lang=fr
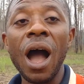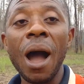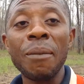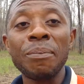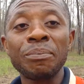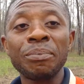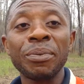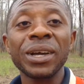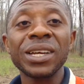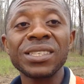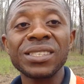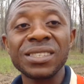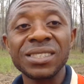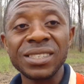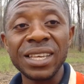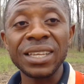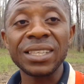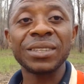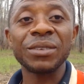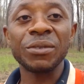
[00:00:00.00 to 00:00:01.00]
après
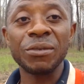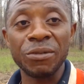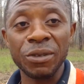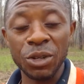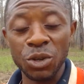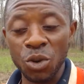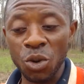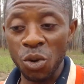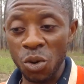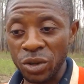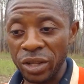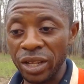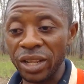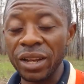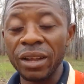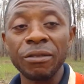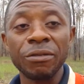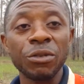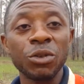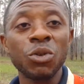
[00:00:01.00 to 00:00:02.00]
cette vidéo,
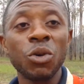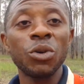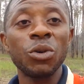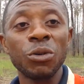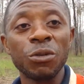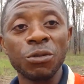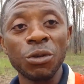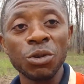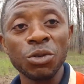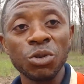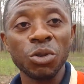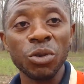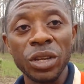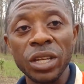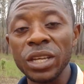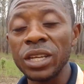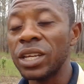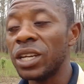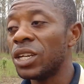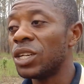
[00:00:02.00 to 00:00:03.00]
c'est-à-dire la vidéo de
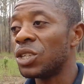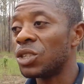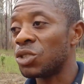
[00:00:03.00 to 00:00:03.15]
vendredi,